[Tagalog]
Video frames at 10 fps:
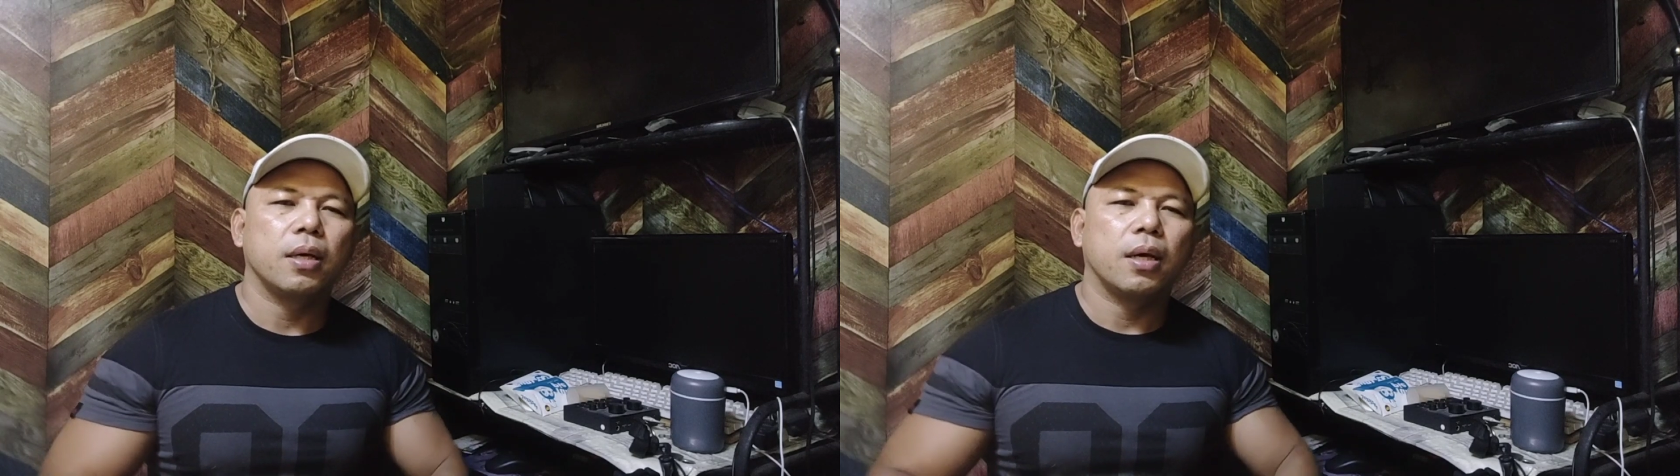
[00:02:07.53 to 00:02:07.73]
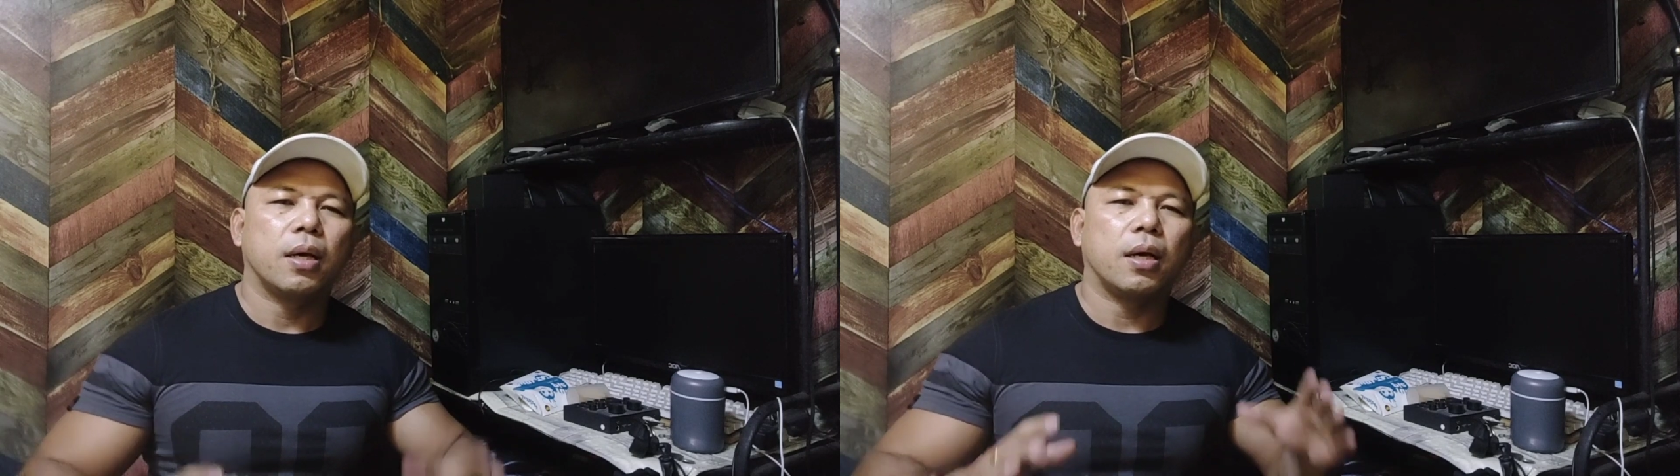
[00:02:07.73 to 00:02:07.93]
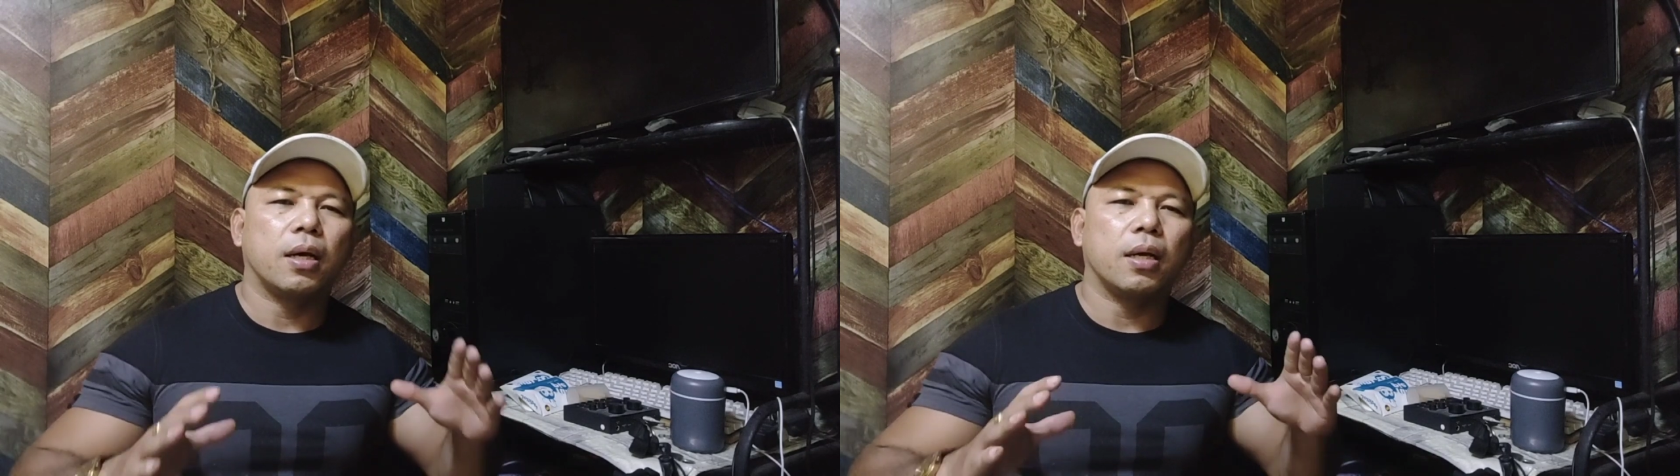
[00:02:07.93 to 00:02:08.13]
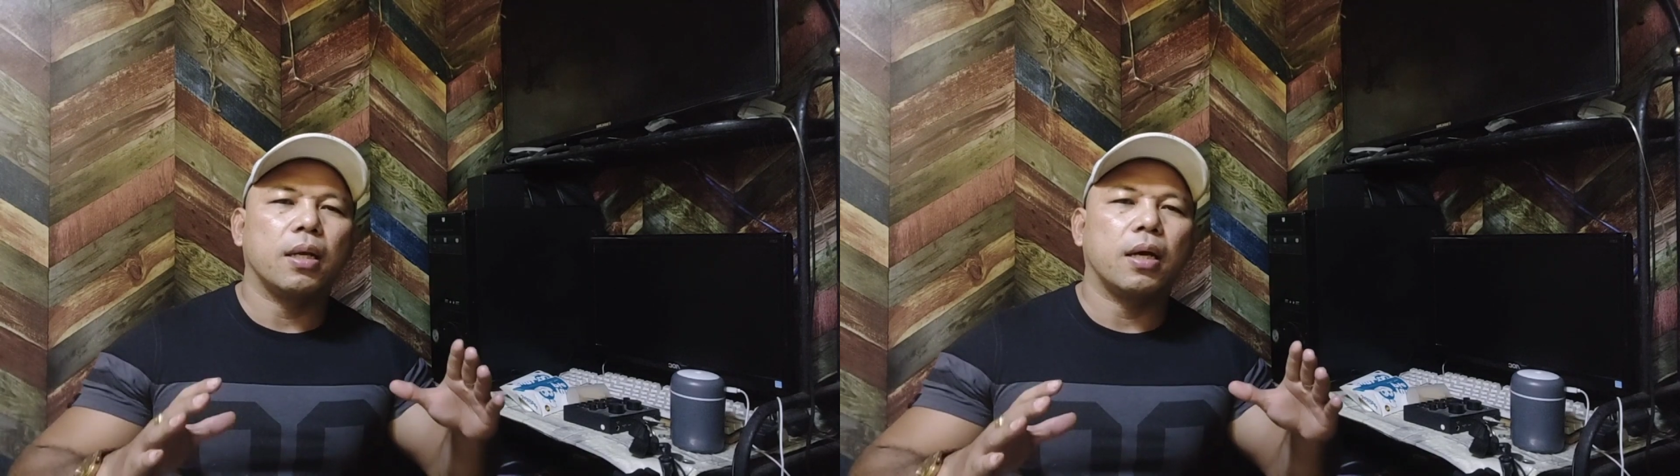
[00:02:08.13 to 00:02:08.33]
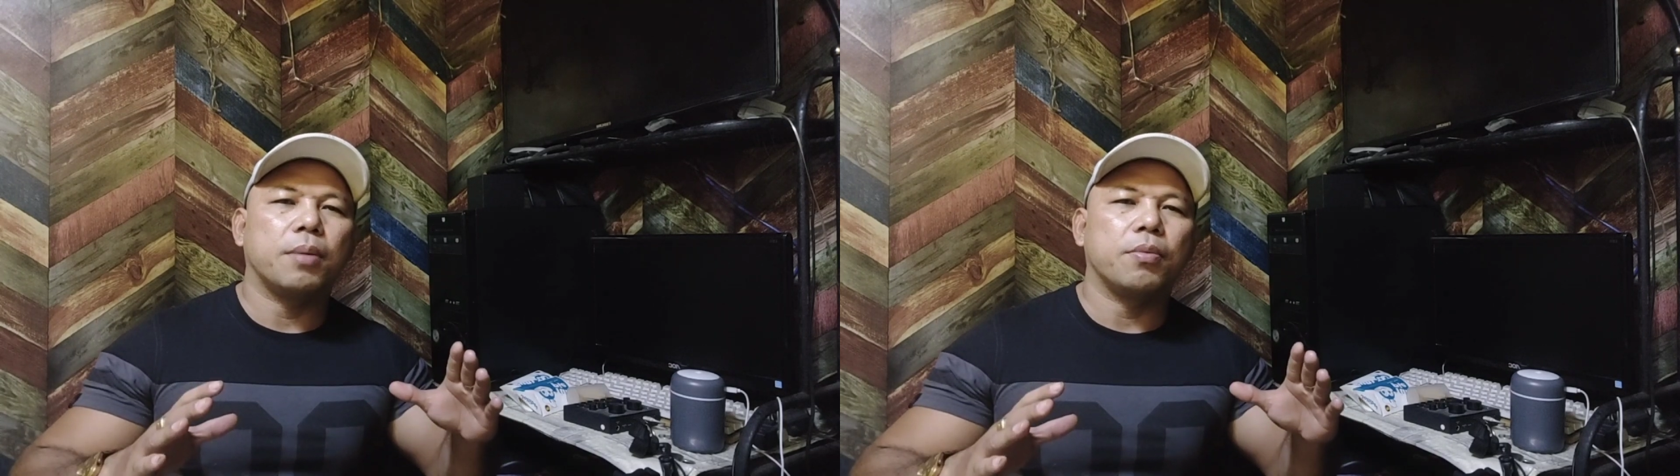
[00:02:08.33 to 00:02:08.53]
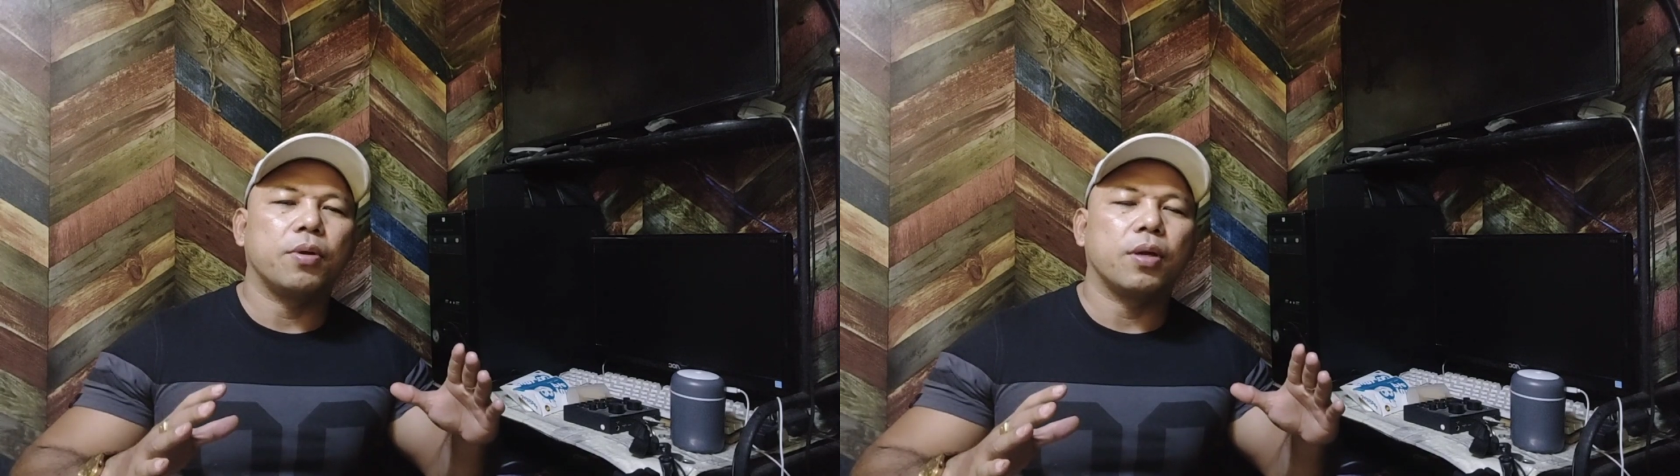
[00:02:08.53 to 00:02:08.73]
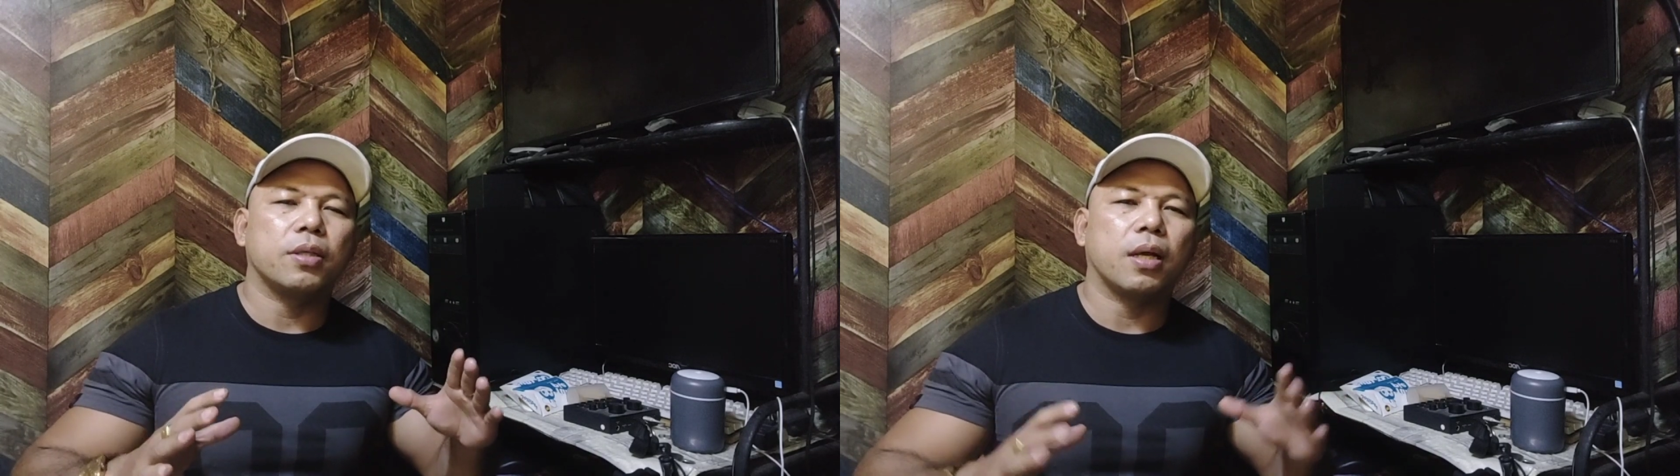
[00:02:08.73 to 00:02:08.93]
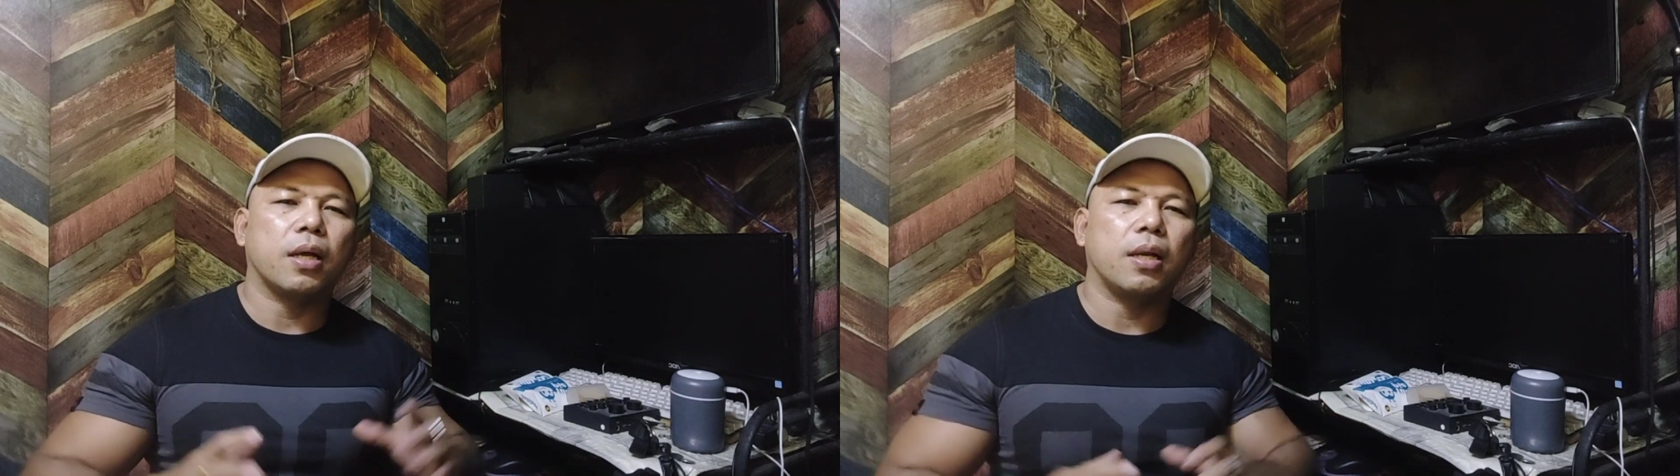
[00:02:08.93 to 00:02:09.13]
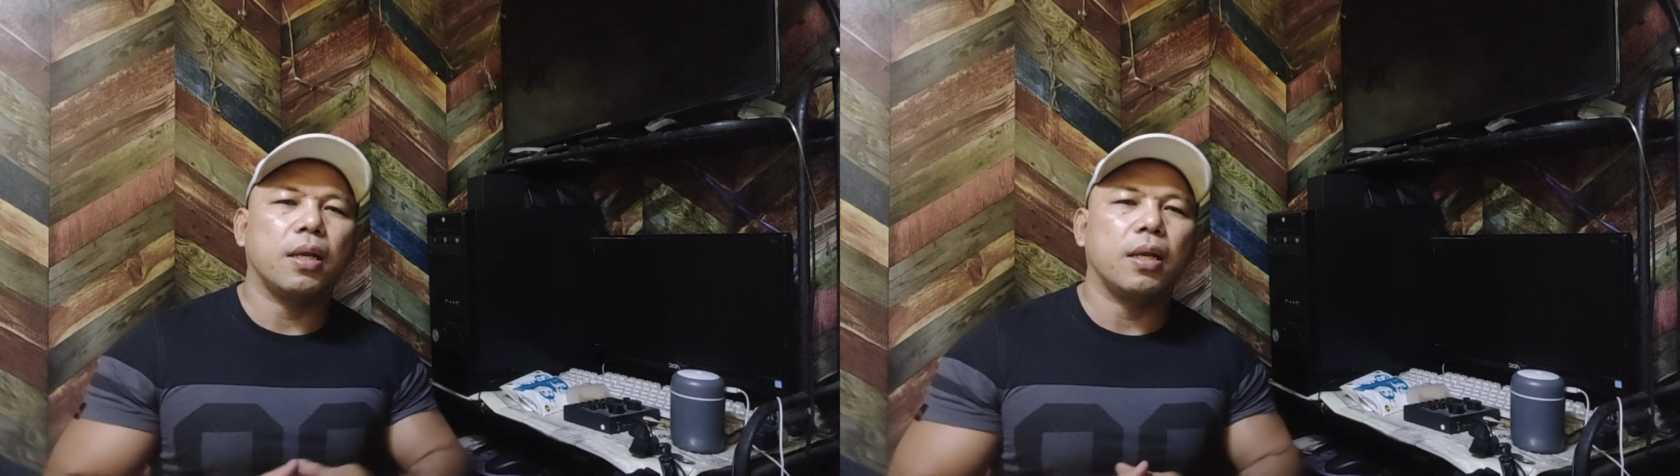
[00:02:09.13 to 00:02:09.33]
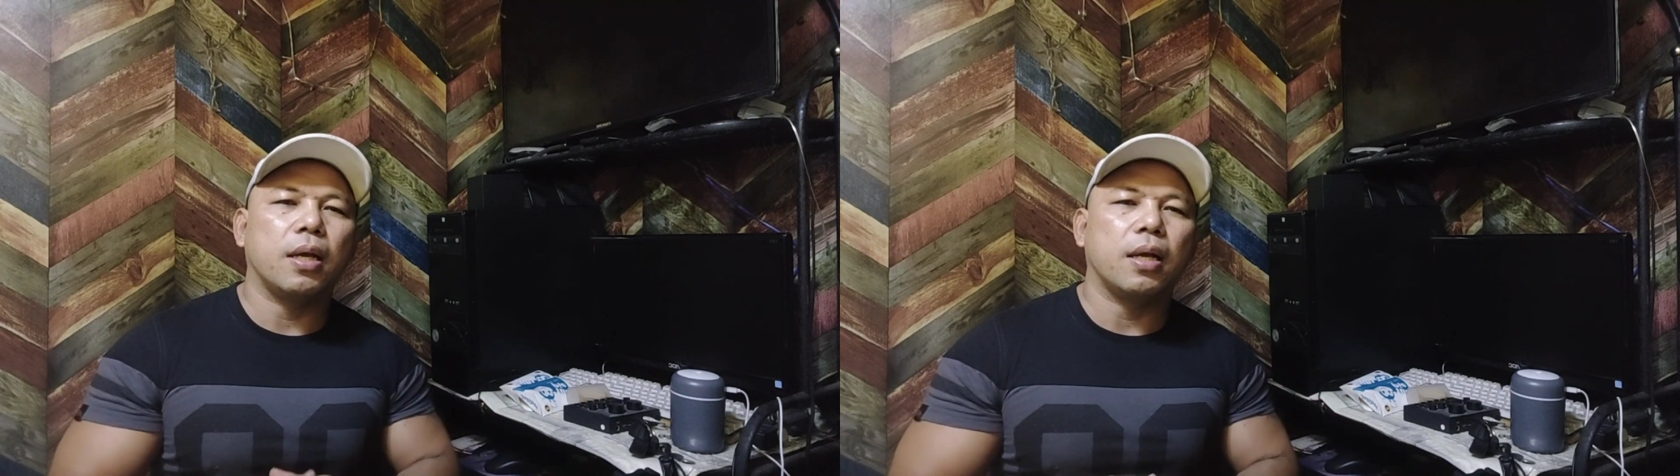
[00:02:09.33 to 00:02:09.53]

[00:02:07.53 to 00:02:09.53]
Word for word: uh, idaan muna sa legal